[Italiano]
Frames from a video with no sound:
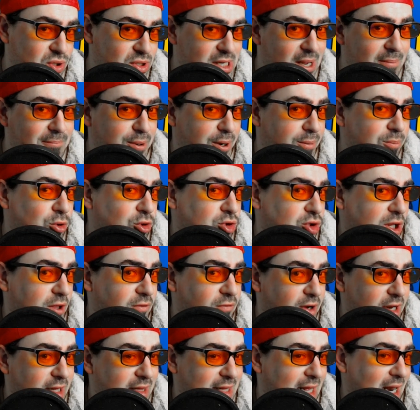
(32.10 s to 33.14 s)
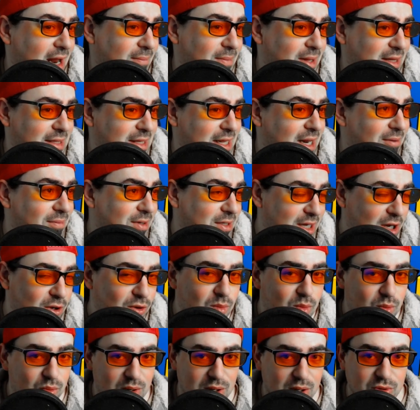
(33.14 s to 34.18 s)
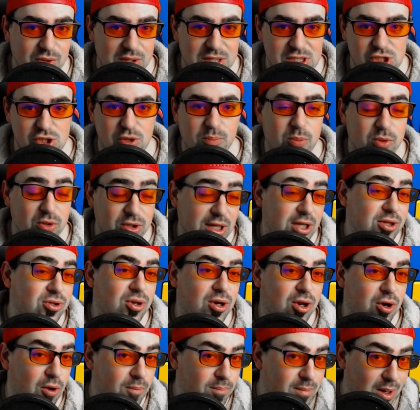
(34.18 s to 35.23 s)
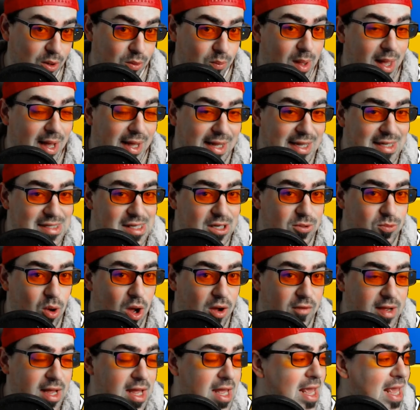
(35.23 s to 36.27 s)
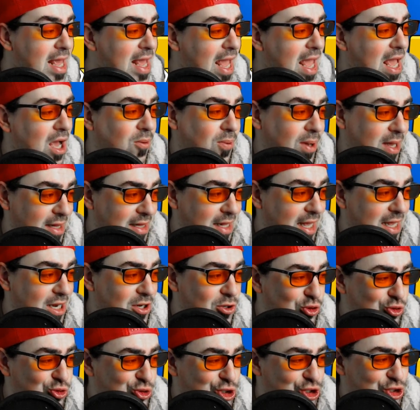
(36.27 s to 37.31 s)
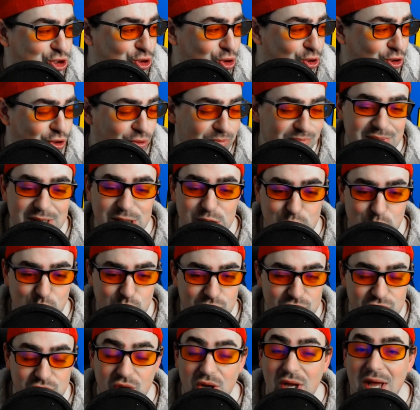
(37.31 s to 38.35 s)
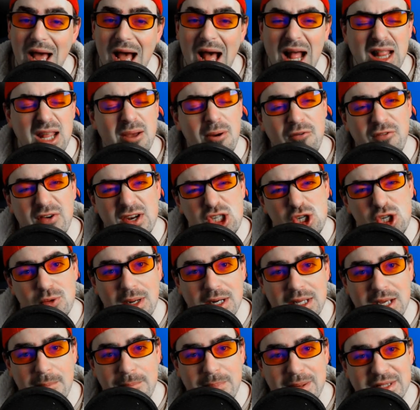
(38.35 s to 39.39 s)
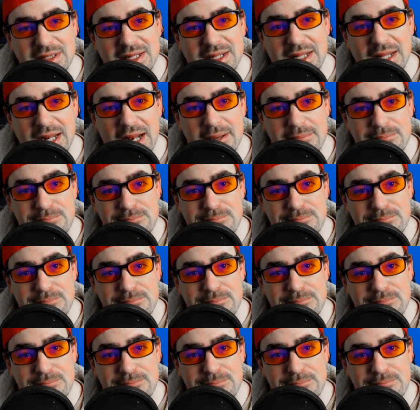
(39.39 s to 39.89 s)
sempre molto di fretta la mattina perché comunque ancora sto portando la roba qui a casa nuova e quindi non ci sono, mi scuso. Andiamo a farci qualche partitina.